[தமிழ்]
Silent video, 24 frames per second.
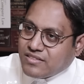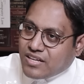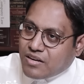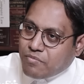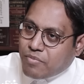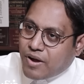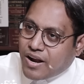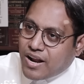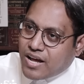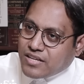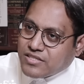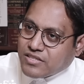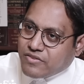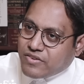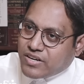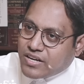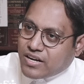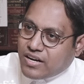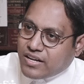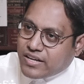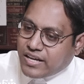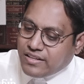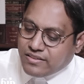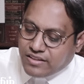செந்தில் பாலாஜி
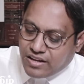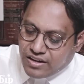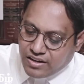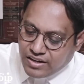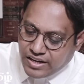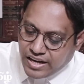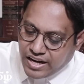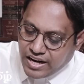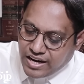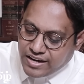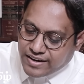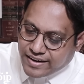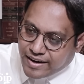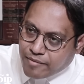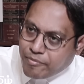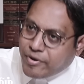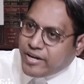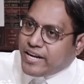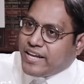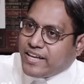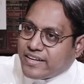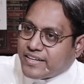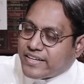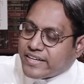அவர்களுக்கு இந்த லீகல்
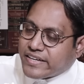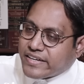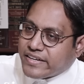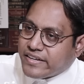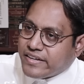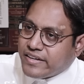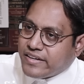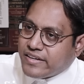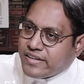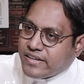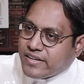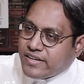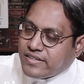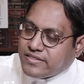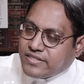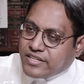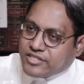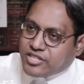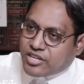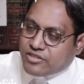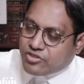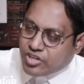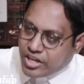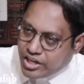ரெமெடி இருக்கு
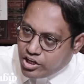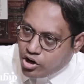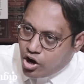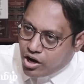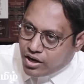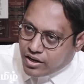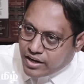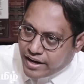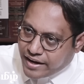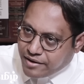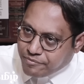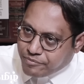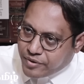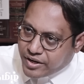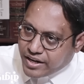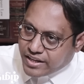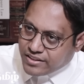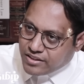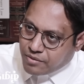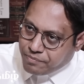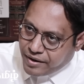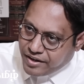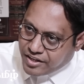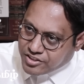செக்ஷன் த்ரீ நாட் நைன் படி
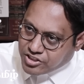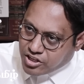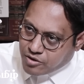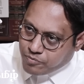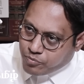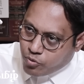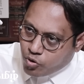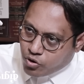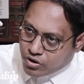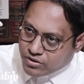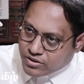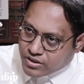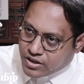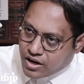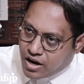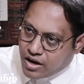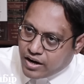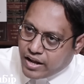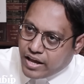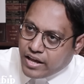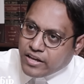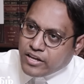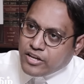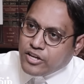இந்த பெட்டிஷன்
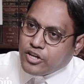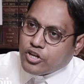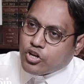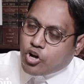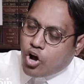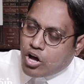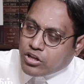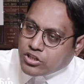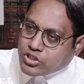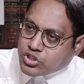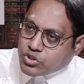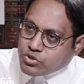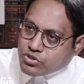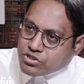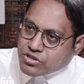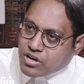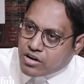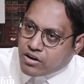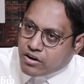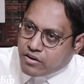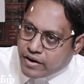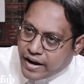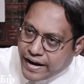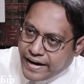போடுறதுக்கான
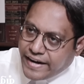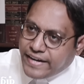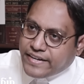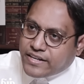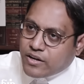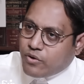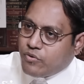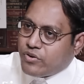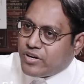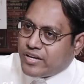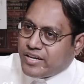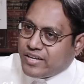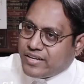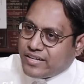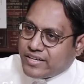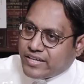கான்ஸ்டியூஷனல் ரைட் அவருக்கு